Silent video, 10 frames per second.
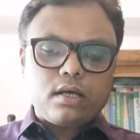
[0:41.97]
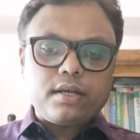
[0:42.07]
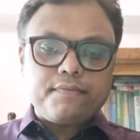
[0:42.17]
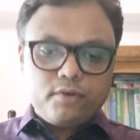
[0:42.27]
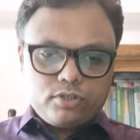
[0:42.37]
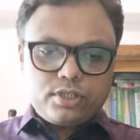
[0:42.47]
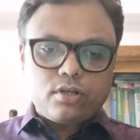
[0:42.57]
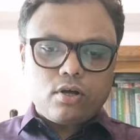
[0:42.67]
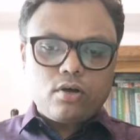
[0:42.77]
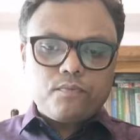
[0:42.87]
রিফিউজি
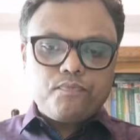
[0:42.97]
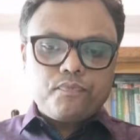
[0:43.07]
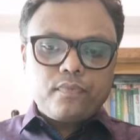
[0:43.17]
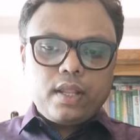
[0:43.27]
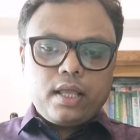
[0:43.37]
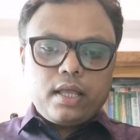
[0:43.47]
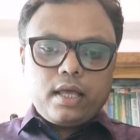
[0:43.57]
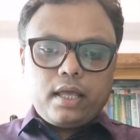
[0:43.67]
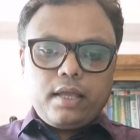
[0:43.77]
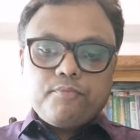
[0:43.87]
ল
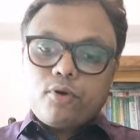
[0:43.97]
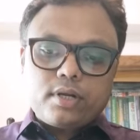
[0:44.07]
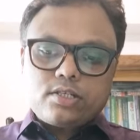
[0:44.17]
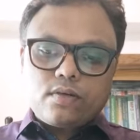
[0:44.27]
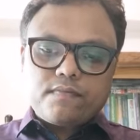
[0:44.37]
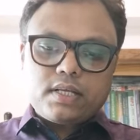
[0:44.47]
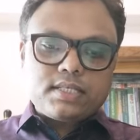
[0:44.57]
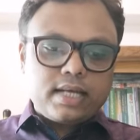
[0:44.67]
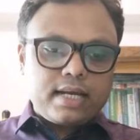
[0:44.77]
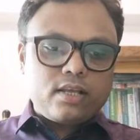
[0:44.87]
ইম্পর্টেন্স অফ দ্য
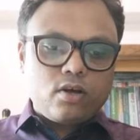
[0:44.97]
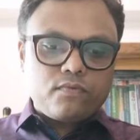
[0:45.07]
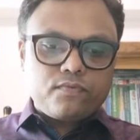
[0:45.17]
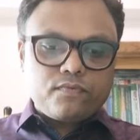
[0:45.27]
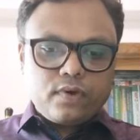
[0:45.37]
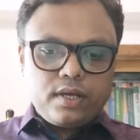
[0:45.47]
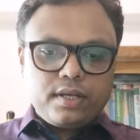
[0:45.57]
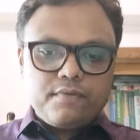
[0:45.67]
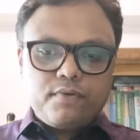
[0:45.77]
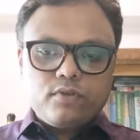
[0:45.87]
স্টাডি অফ
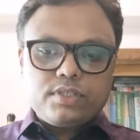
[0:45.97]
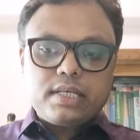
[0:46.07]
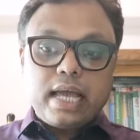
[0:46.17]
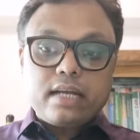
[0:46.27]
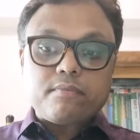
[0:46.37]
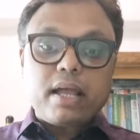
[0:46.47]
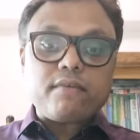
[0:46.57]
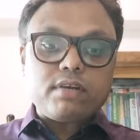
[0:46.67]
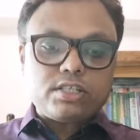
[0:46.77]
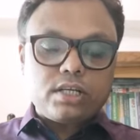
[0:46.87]
রিফিউজি অ্যান্ড
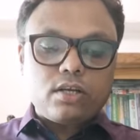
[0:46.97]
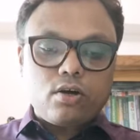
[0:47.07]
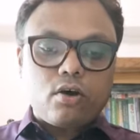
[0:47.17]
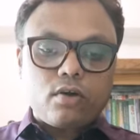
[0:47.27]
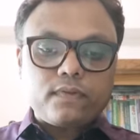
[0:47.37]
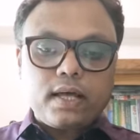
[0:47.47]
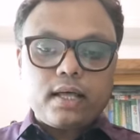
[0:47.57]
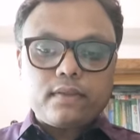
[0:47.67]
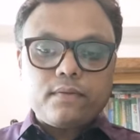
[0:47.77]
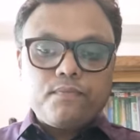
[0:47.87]
মাইগ্রেশন ল
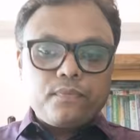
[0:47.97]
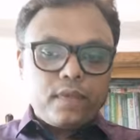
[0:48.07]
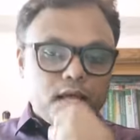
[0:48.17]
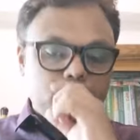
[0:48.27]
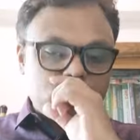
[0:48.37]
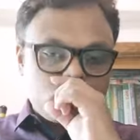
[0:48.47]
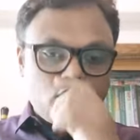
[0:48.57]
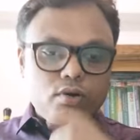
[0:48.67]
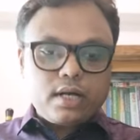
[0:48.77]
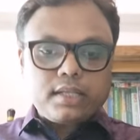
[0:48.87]
অর্থাৎ
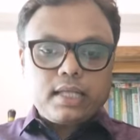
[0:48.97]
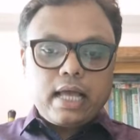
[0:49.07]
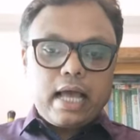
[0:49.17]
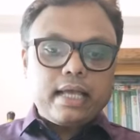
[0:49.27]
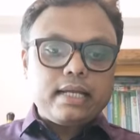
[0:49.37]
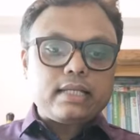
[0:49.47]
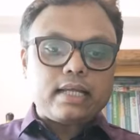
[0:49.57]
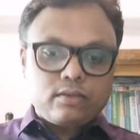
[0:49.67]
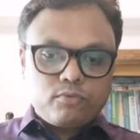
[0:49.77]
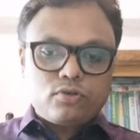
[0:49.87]
শরণার্থী আইনের
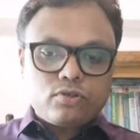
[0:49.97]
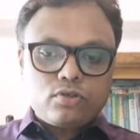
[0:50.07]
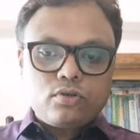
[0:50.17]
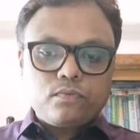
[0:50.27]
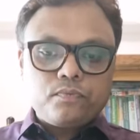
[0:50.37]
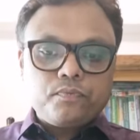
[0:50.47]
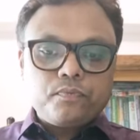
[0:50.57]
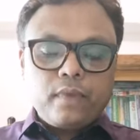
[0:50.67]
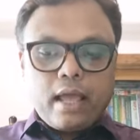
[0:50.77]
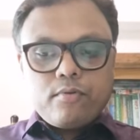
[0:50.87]
তাৎপর্য
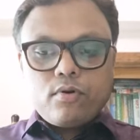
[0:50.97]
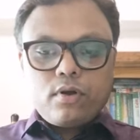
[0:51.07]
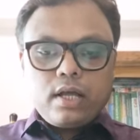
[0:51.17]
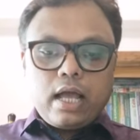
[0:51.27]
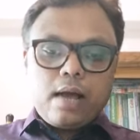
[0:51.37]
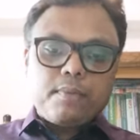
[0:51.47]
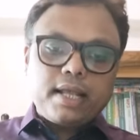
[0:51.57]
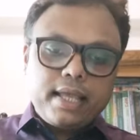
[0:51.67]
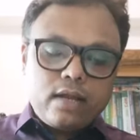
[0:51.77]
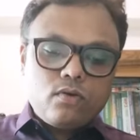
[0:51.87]
এবং আমরা
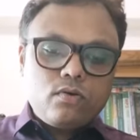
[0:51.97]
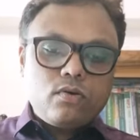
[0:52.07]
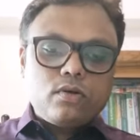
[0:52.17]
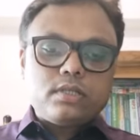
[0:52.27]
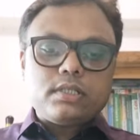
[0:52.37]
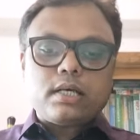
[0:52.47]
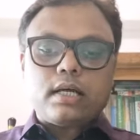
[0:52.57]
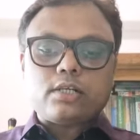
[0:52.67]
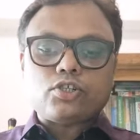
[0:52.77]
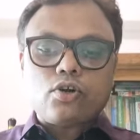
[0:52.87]
কেন
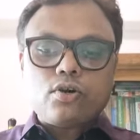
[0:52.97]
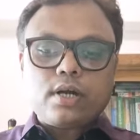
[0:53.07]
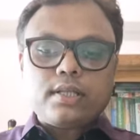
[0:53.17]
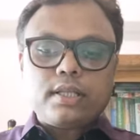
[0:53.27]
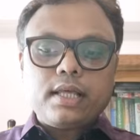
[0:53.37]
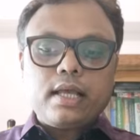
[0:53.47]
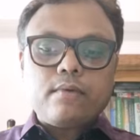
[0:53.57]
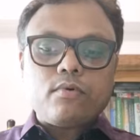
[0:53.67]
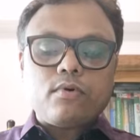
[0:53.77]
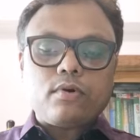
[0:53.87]
শরণার্থী
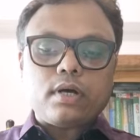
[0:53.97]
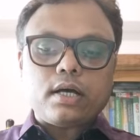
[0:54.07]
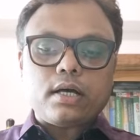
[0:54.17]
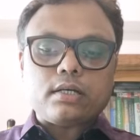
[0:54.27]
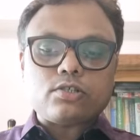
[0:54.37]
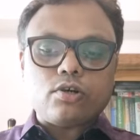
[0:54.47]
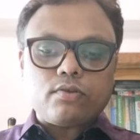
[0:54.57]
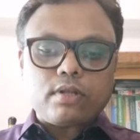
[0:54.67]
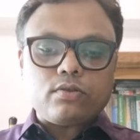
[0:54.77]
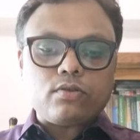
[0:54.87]
এবং
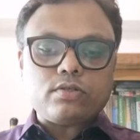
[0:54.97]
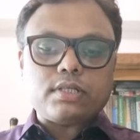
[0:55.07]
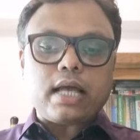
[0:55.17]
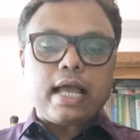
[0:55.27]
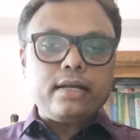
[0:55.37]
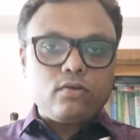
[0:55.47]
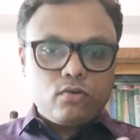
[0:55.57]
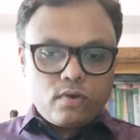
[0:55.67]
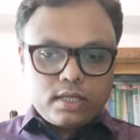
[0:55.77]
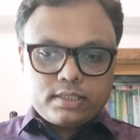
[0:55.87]
সংক্রান্ত যে
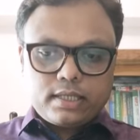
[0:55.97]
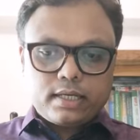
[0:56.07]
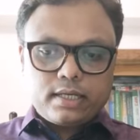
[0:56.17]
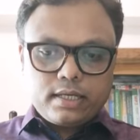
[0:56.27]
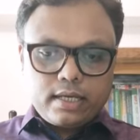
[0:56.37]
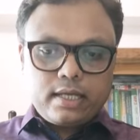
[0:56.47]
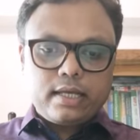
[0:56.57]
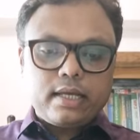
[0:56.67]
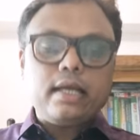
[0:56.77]
আইনগুলো আছে হ্যাঁ